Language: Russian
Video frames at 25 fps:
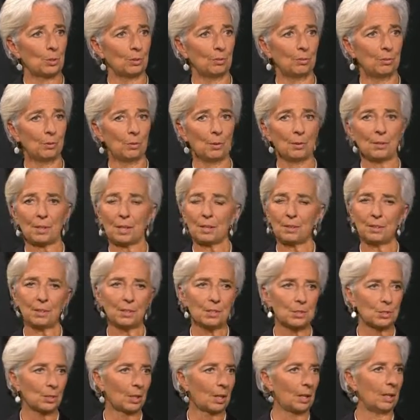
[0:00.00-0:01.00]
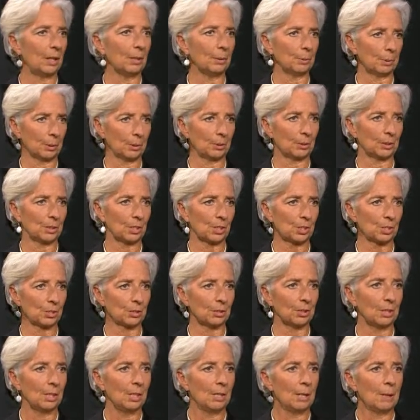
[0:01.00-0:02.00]
авторитетными греческими
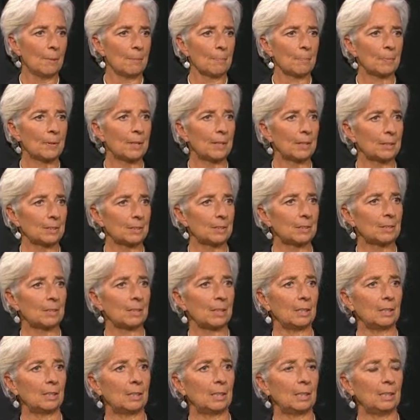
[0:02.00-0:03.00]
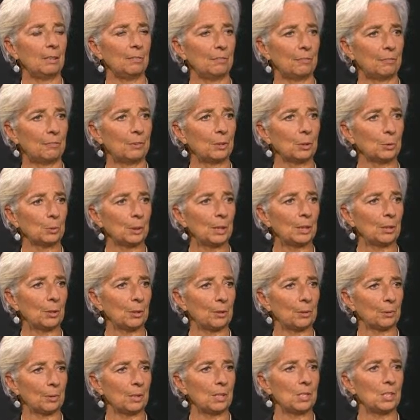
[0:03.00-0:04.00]
властями, Европейской комиссией,
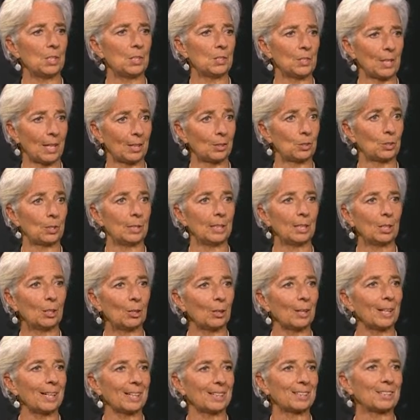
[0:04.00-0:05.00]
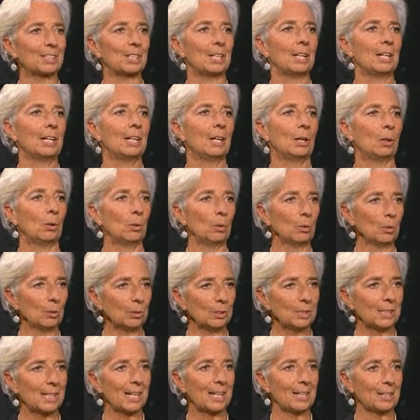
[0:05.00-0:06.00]
международными организациями. И
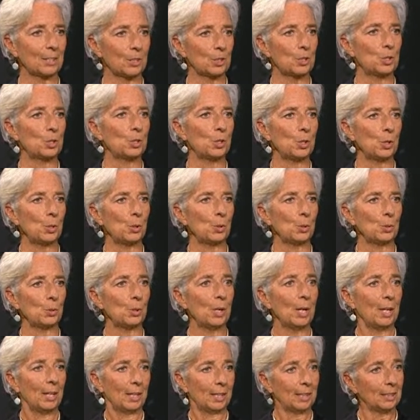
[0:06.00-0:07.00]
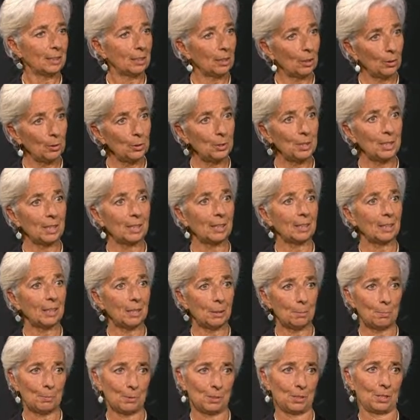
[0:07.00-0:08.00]
позиция совершенно ясна, что
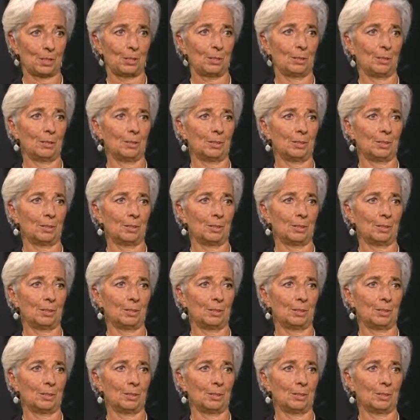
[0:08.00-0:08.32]
если бы